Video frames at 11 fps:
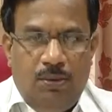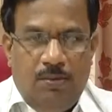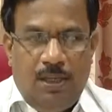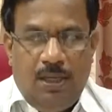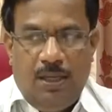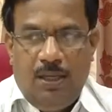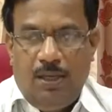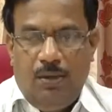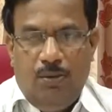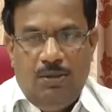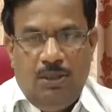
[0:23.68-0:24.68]
మన
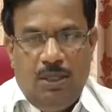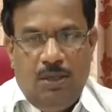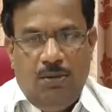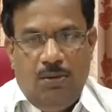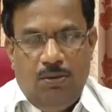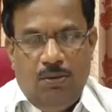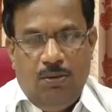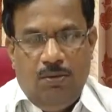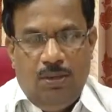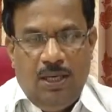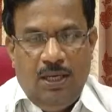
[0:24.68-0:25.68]
కర్నూలు జిల్లాలో
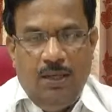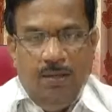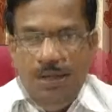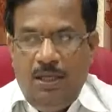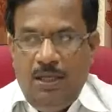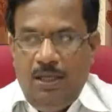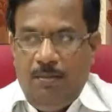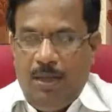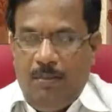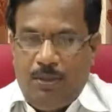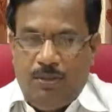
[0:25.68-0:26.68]
ఉన్నాయి ఈ
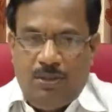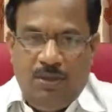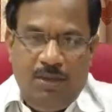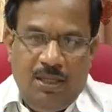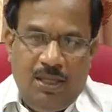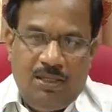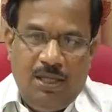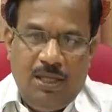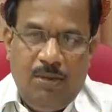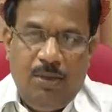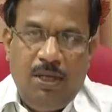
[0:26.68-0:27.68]
మన పశుసంవర్ధక
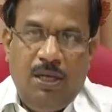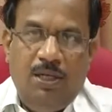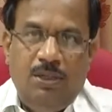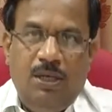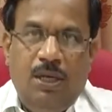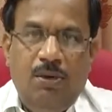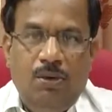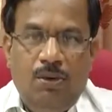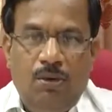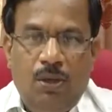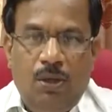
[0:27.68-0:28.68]
శాఖ ముఖ్యంగా జిల్లాలో
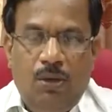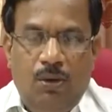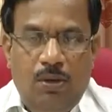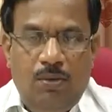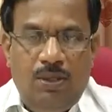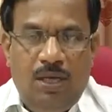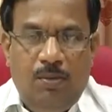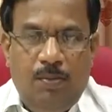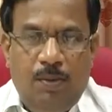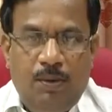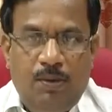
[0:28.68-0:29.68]
రెండు వందల
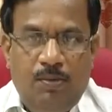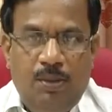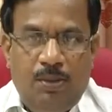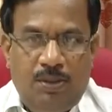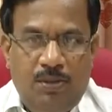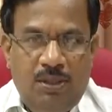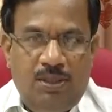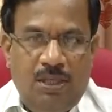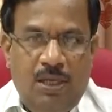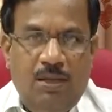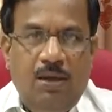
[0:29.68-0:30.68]
ముప్పై తొమ్మిది
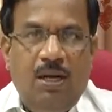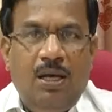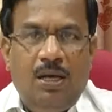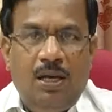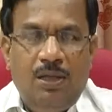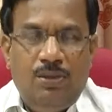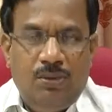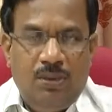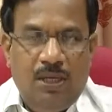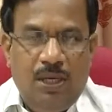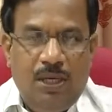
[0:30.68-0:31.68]
పశువైద్యశాలల ద్వారా రైతు
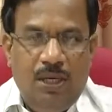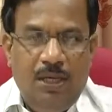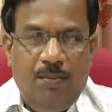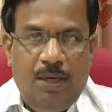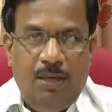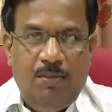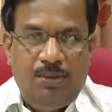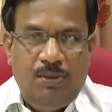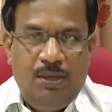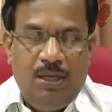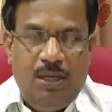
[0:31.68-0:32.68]
సోదరులకి ఈ పాడి
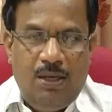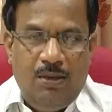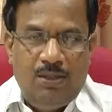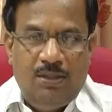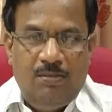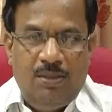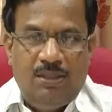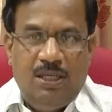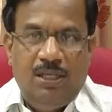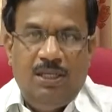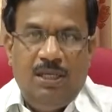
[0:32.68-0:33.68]
పశువుల యొక్క ఆరోగ్య
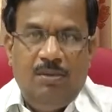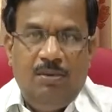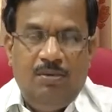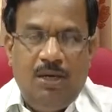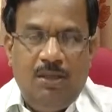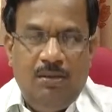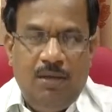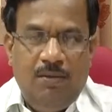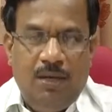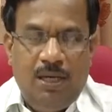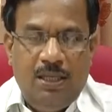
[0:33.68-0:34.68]
సంరక్షణ అయితేనేమి వ్యాధుల
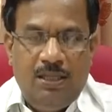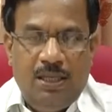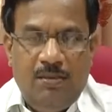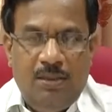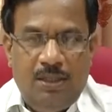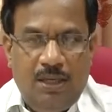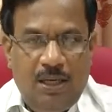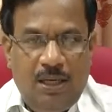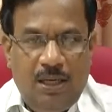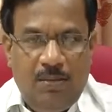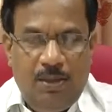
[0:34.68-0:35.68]
నివారణ అయితేనేమి ఇతర
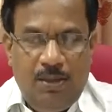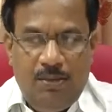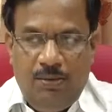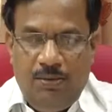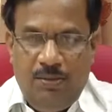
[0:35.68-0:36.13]
కార్యక్రమాలు